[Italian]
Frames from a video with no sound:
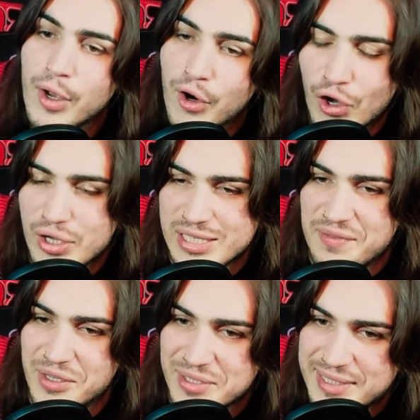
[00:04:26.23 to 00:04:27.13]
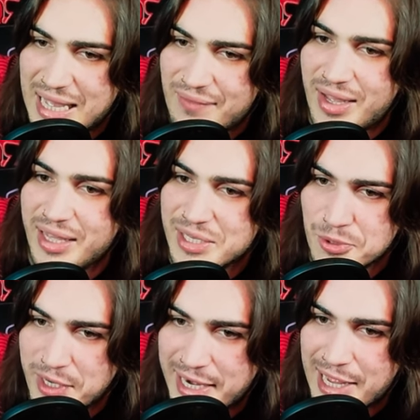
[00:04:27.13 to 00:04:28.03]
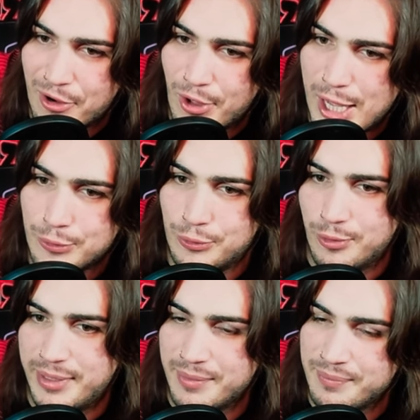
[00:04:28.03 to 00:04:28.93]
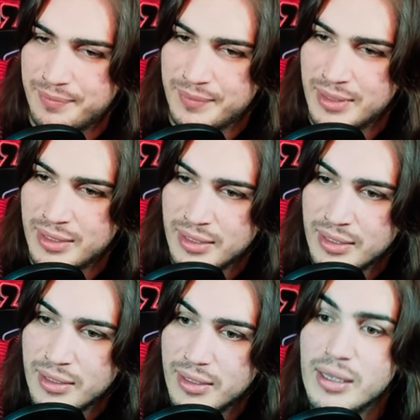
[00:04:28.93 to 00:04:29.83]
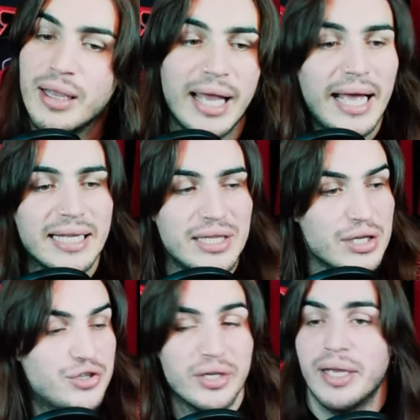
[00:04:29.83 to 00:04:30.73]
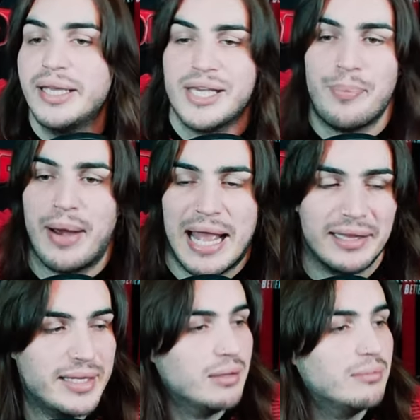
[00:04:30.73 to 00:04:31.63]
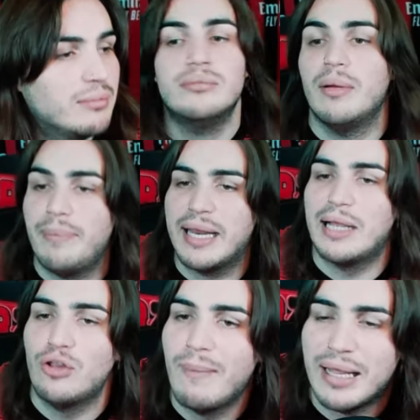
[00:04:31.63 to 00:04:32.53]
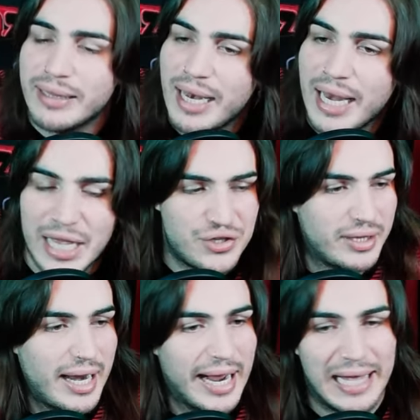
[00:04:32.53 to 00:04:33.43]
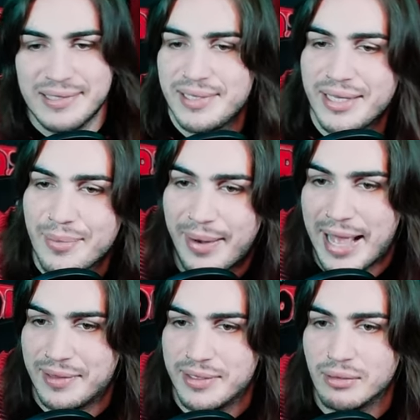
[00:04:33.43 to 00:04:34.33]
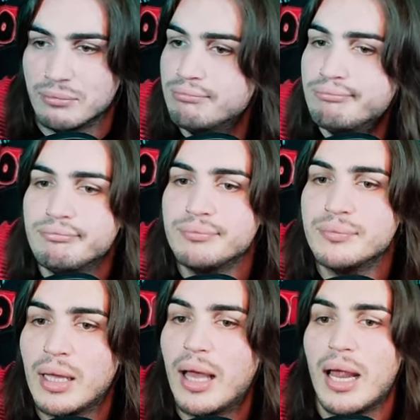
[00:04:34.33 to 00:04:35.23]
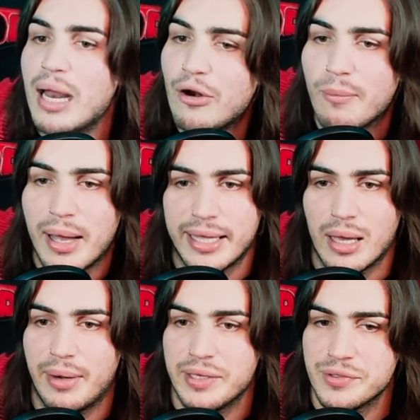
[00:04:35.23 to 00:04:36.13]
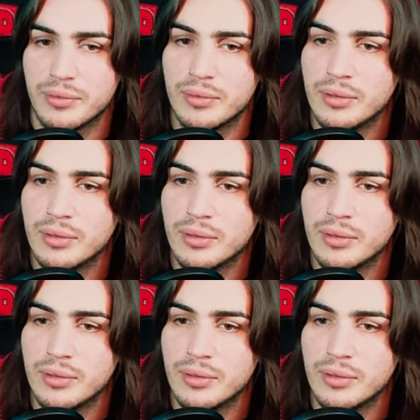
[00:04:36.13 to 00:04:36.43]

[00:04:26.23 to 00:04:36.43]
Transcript: Cosa vi costava esonerarlo a ottobre? E dici chi prendi? Perché la domanda è lecita, ragazzi, chi prendi? La Roma chi ha preso?